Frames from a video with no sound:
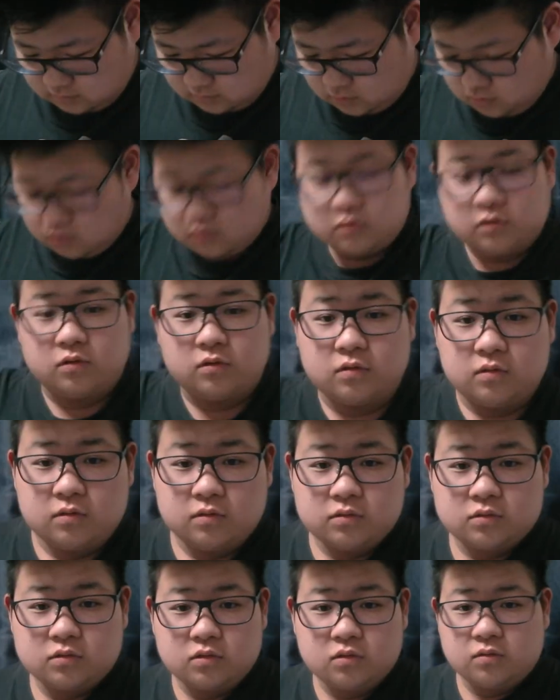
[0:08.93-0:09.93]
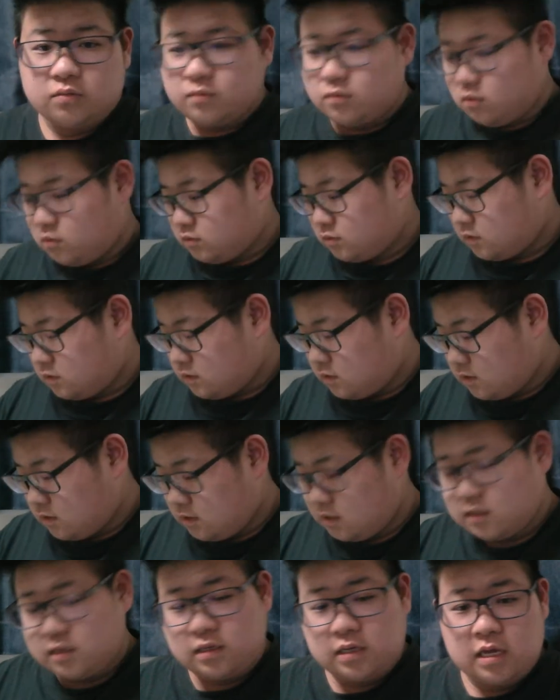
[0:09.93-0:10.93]
この、ちょ、もう、
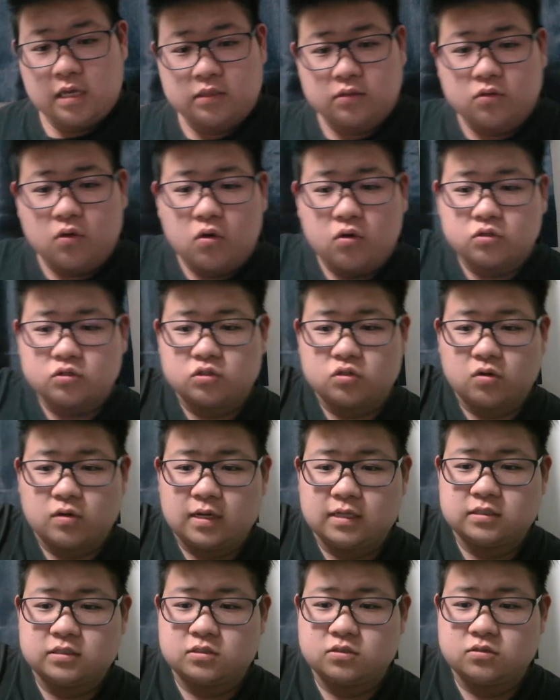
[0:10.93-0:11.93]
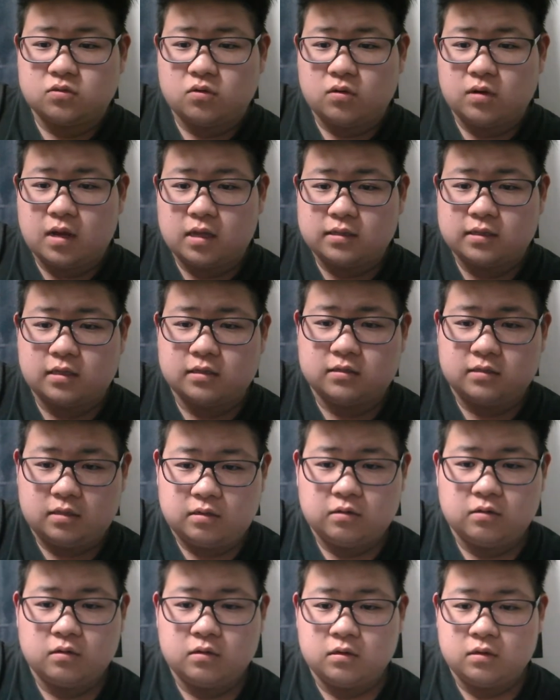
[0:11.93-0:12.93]
えヘッドホン紹介する動画なんで、
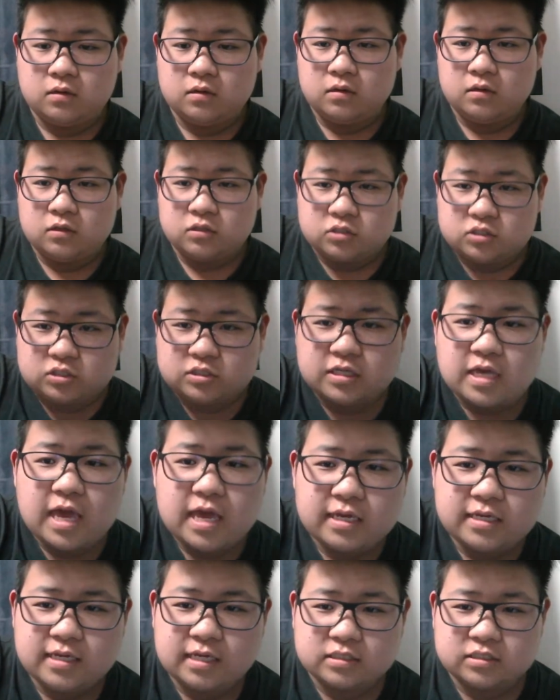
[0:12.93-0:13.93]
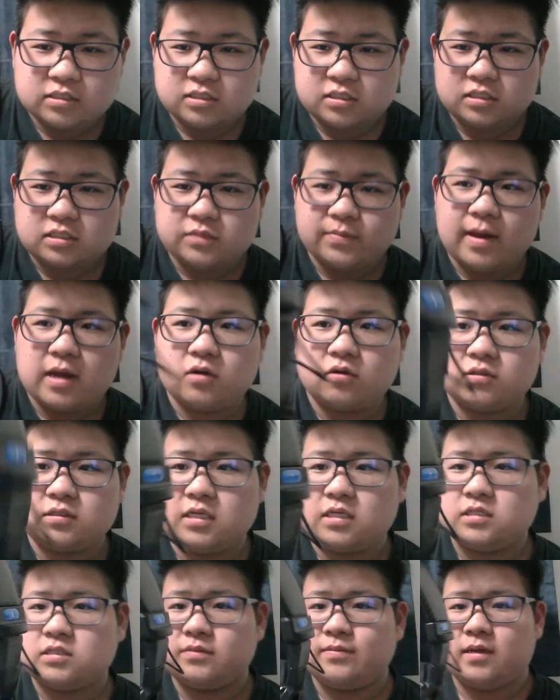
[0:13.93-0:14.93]
すげえいいやつ、1万5000
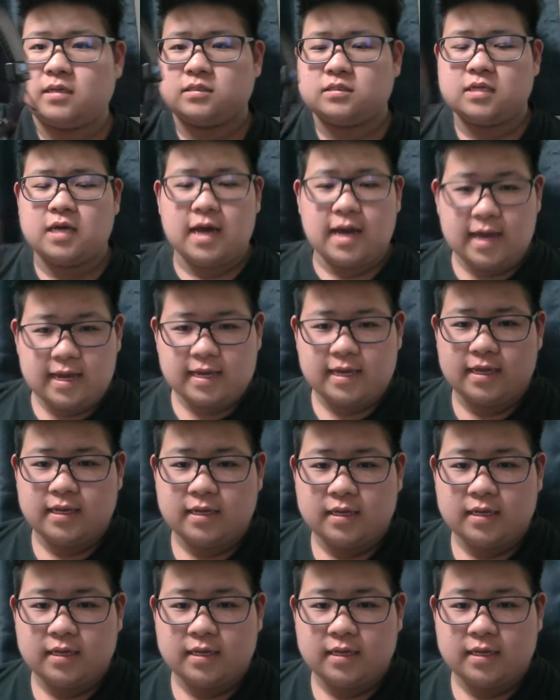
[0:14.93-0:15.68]
円します。はい。